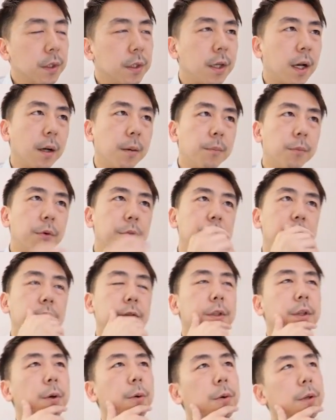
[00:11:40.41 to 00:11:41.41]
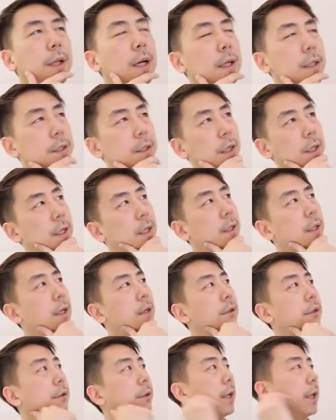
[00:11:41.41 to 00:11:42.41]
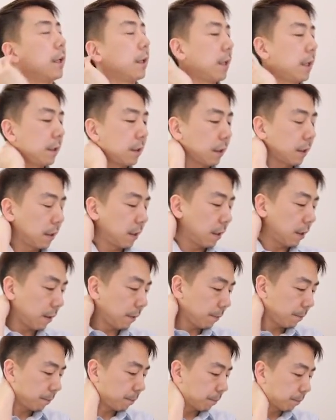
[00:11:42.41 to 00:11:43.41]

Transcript: いや、もうちょっと日本語なんか違う言い方あるよね。何やったっけな。